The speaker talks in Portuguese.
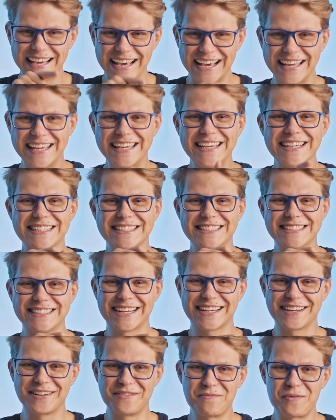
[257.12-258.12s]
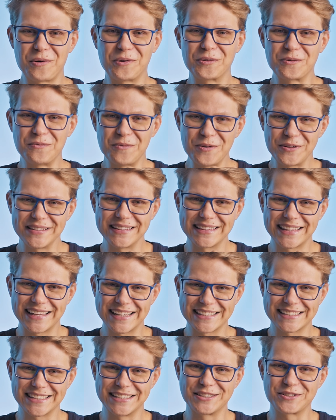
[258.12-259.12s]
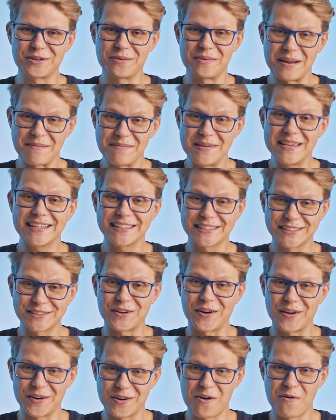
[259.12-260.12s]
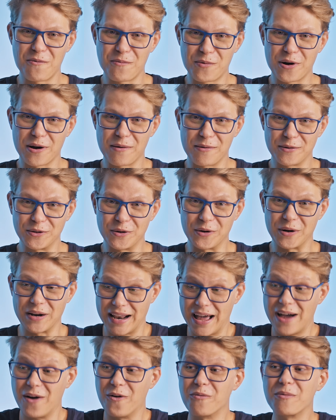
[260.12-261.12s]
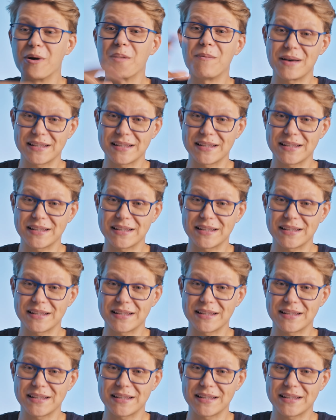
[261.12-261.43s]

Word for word: E é aí que a gente chega num ponto muito interessante sobre a minha história como programador lá, o meu